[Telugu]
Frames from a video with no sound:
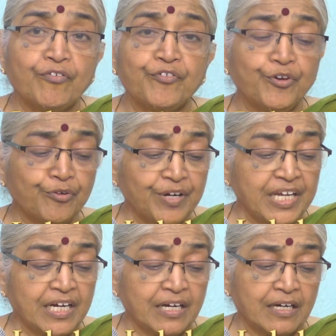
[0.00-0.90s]
ఆఫ్
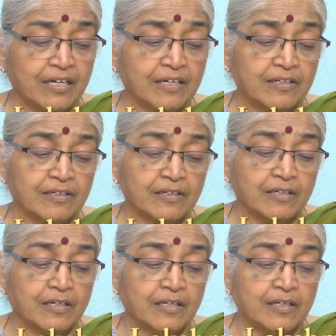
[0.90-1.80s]
యూనియన్
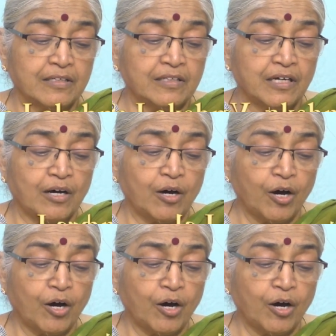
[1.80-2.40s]
ద